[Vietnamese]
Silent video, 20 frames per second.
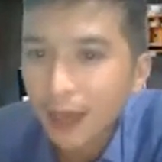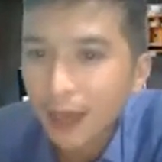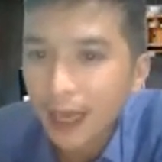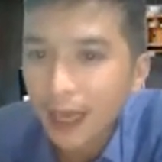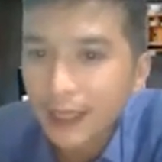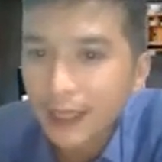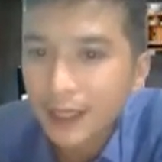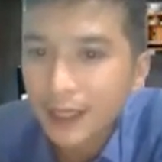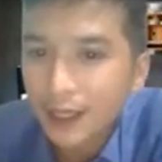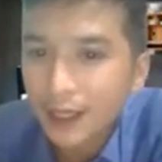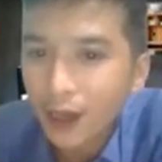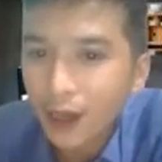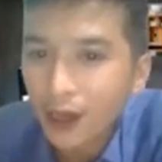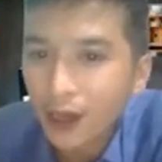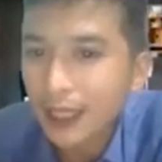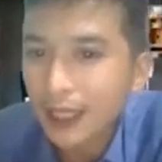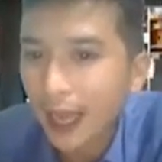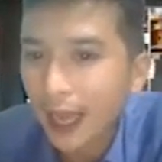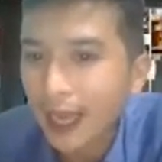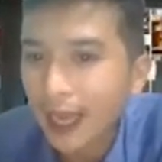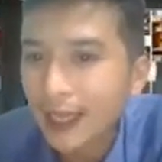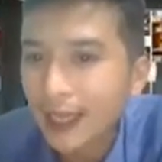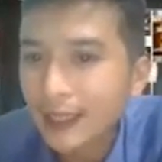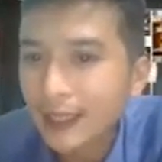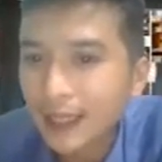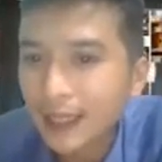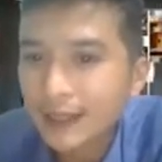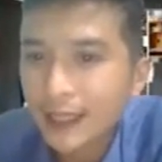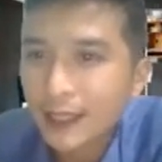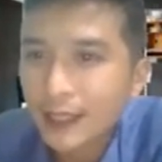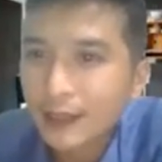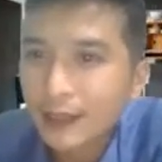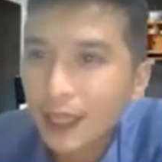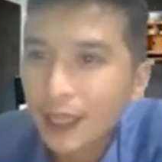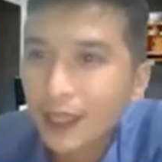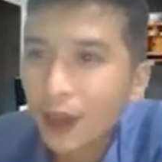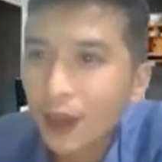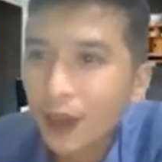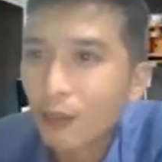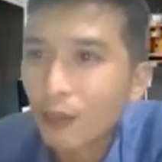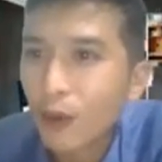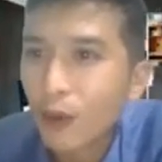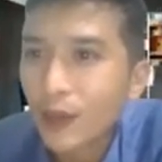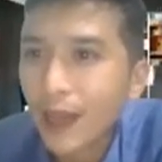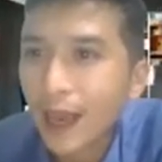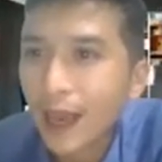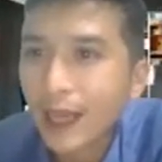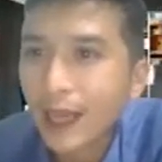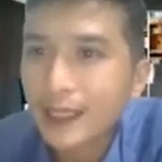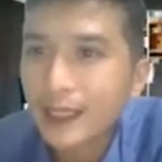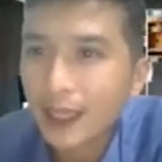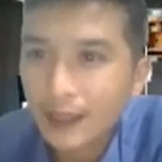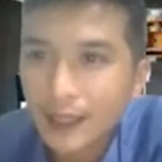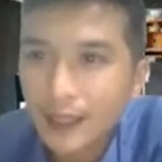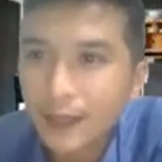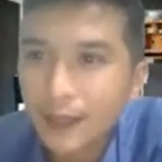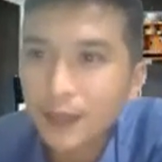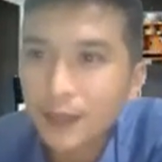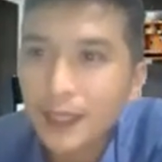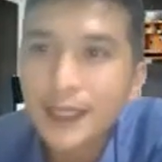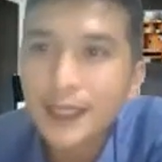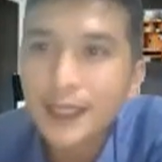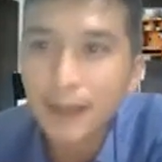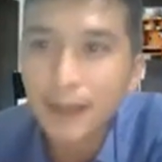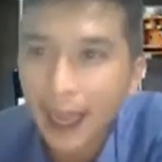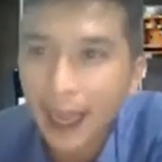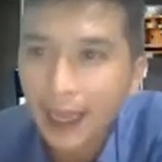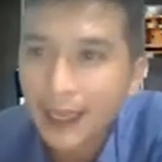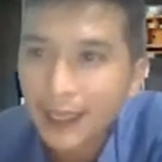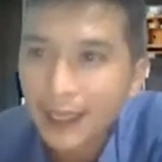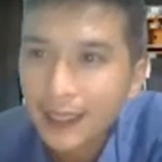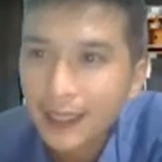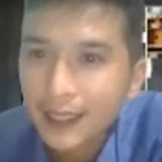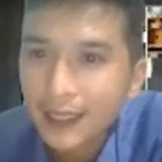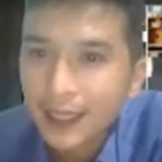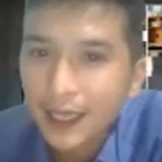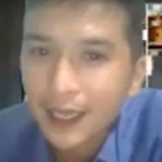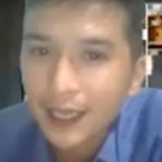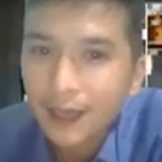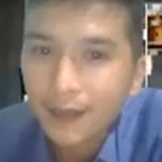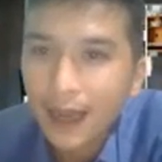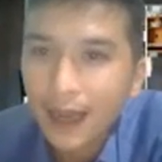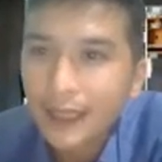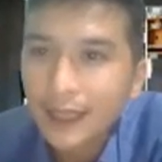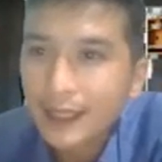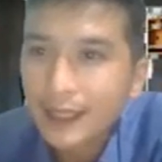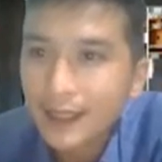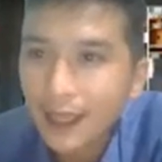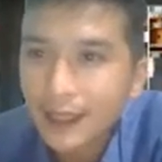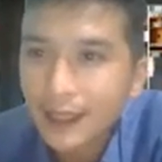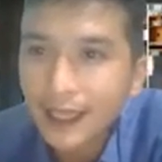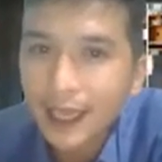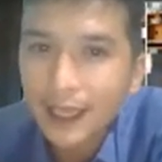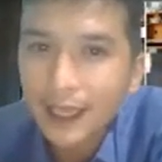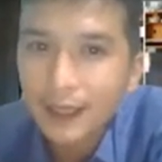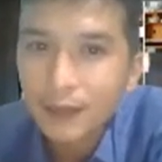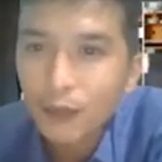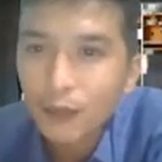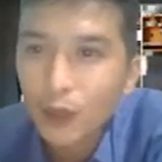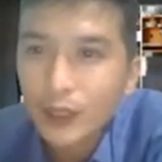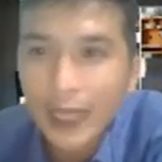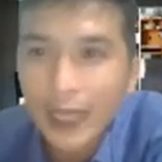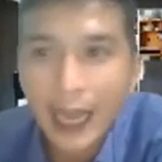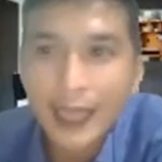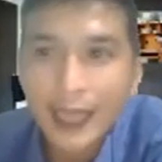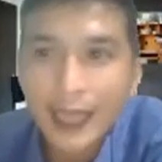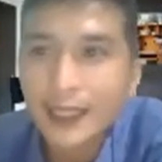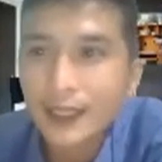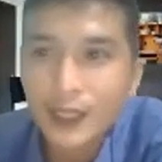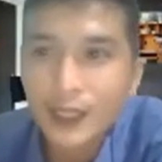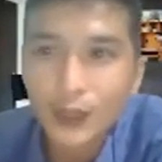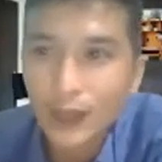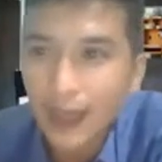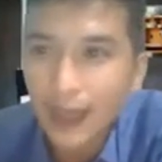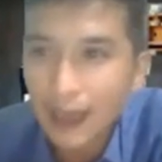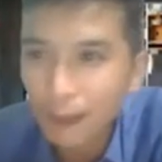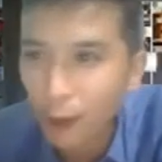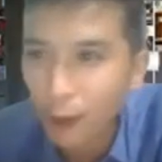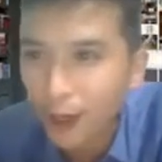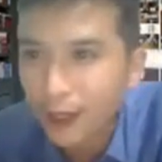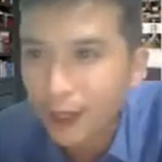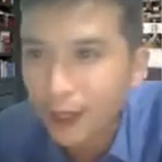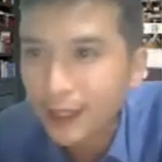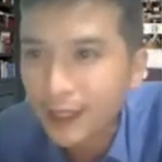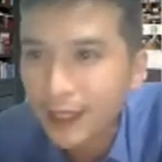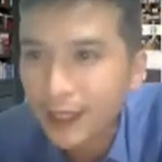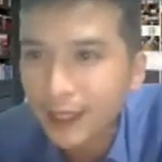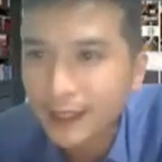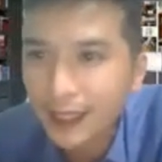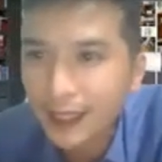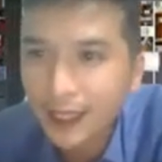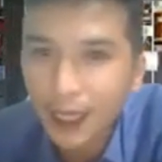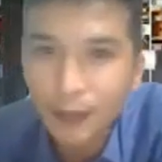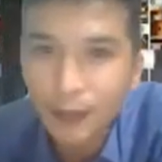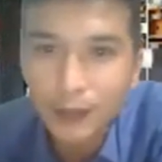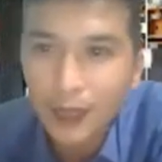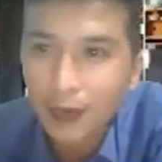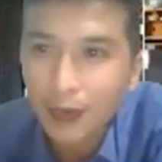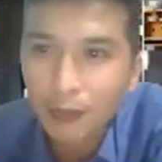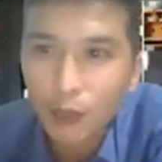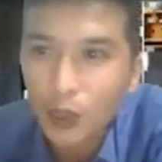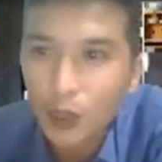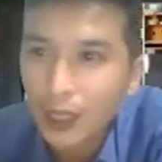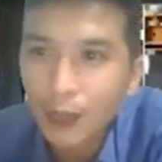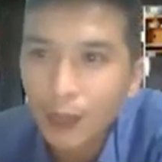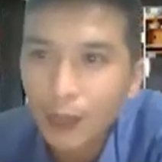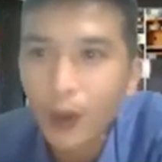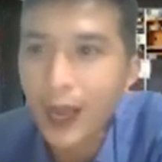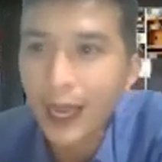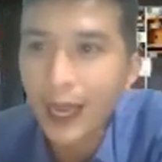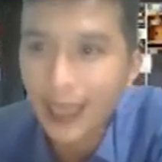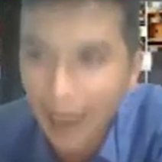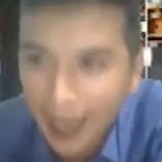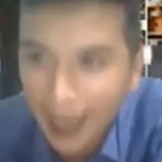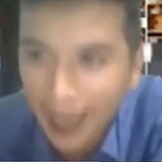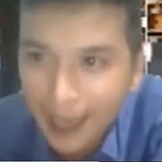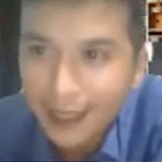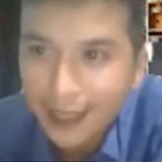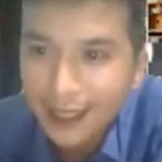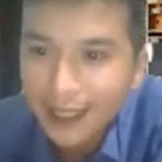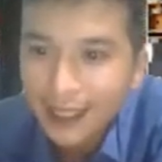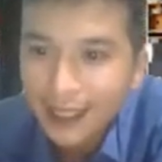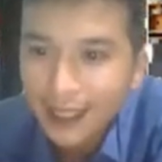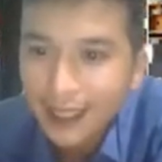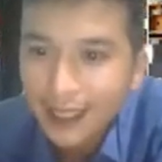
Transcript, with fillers: Nhưng mà anh chị có cái thẻ, anh chị chỉ còn mua giá trực tiếp chín trăm ngàn. Và anh chị nhớ nha, mua thẳng từ siêu thị Amway, chứ anh chị không cần mua thông qua ai cả,